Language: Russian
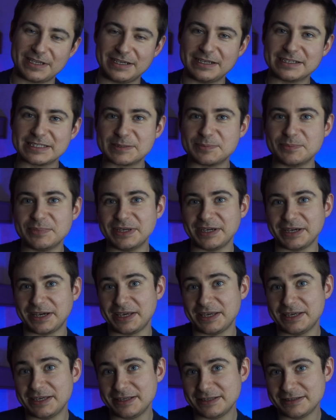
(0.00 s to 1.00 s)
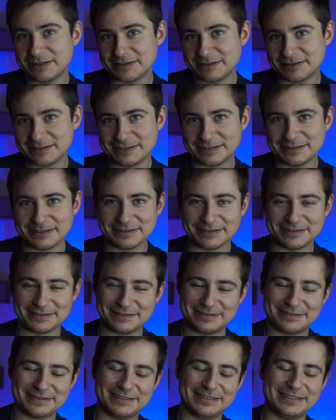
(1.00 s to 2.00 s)
аспирин
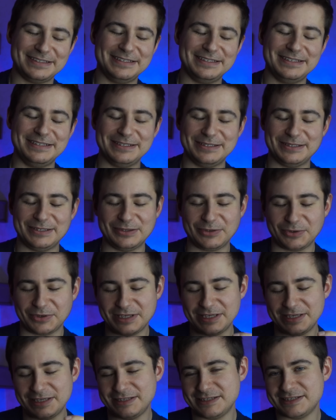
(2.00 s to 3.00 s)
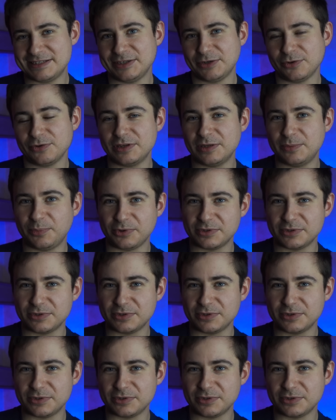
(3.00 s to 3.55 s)
или другие нестероидные